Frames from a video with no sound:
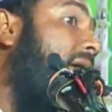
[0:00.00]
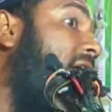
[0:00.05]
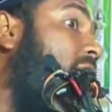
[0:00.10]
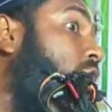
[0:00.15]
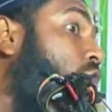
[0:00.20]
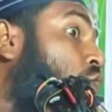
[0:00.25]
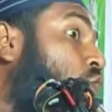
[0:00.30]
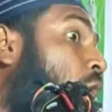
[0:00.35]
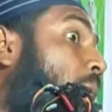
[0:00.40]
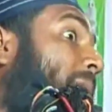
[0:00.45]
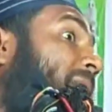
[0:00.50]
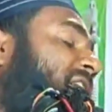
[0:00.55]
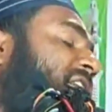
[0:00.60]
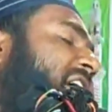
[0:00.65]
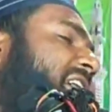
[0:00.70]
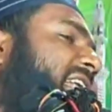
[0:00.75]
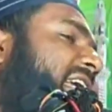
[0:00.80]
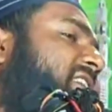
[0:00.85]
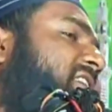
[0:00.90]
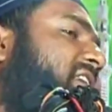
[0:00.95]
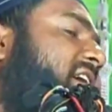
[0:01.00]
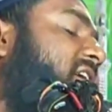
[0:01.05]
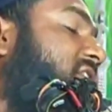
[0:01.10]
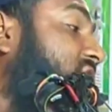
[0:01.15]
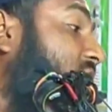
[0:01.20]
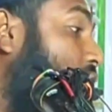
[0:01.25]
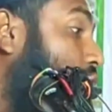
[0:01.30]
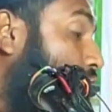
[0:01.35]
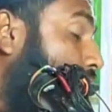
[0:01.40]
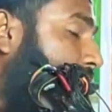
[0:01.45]
আমার নবী যেটা
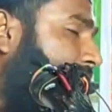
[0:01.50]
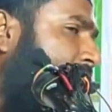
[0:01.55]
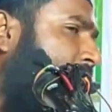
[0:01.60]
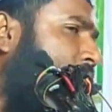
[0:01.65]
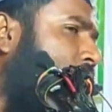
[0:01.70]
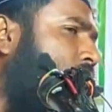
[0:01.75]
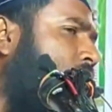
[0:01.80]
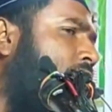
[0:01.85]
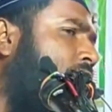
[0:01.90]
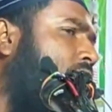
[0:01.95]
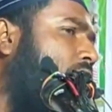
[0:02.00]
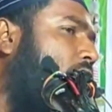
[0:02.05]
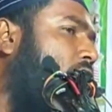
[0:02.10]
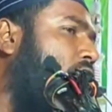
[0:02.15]
দিয়েছে তোমরা গ্রহণ